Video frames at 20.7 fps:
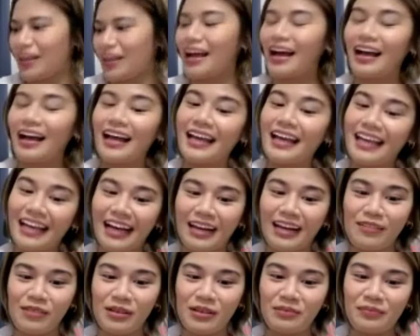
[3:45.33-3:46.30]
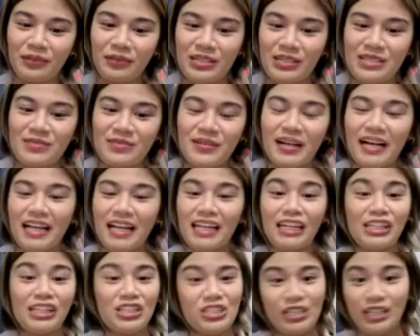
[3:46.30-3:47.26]
Nakakahiya naman po sa mga
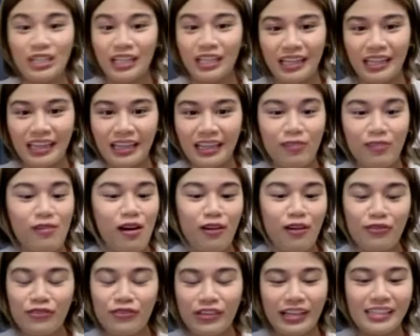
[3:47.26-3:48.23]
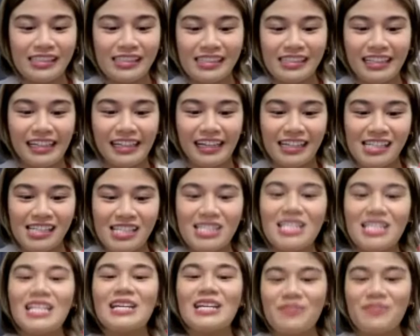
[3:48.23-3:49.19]
legend na Wow Fiesta
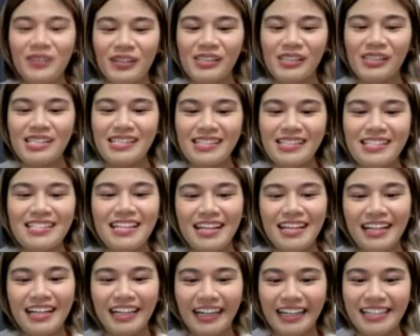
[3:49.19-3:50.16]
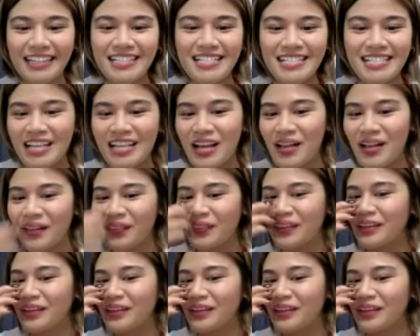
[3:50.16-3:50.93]
streamers, na singers.